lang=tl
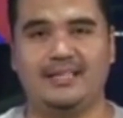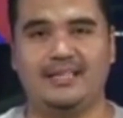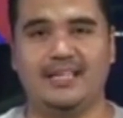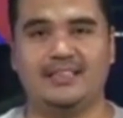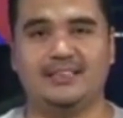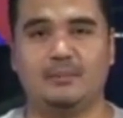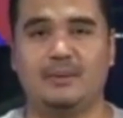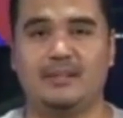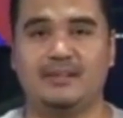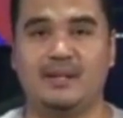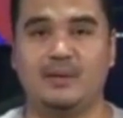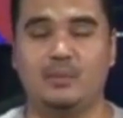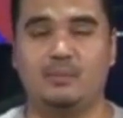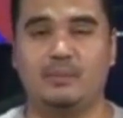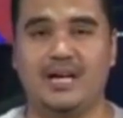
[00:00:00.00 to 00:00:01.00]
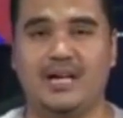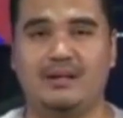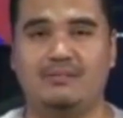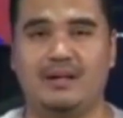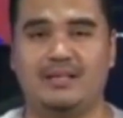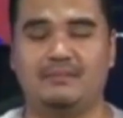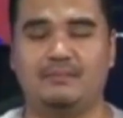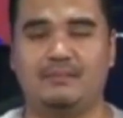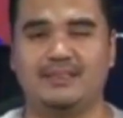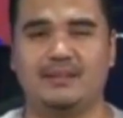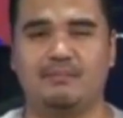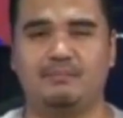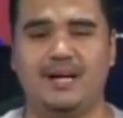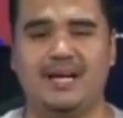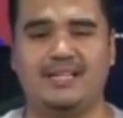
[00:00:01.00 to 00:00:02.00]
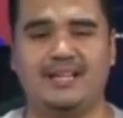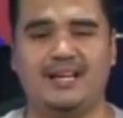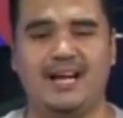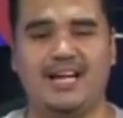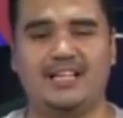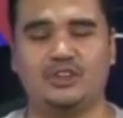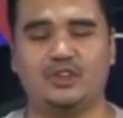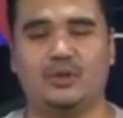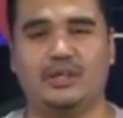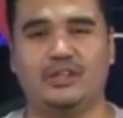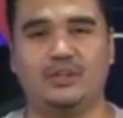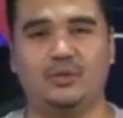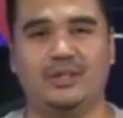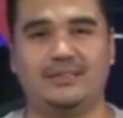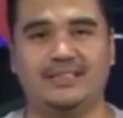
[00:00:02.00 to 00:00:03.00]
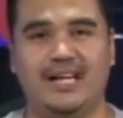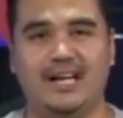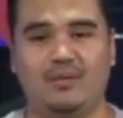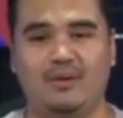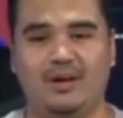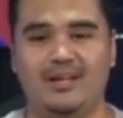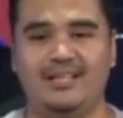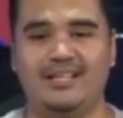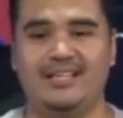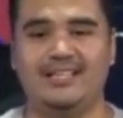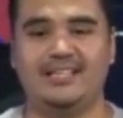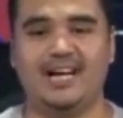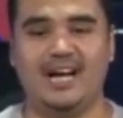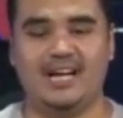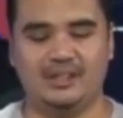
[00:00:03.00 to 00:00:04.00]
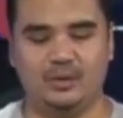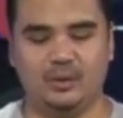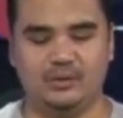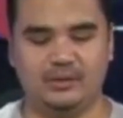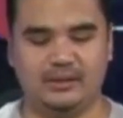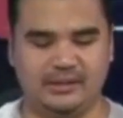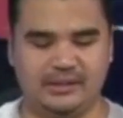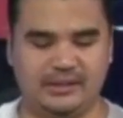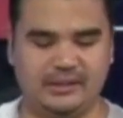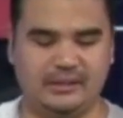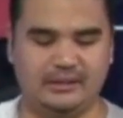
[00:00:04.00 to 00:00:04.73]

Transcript: uh, sapat na ho para masampahan ng kaso ang inyong asawa ng adultery.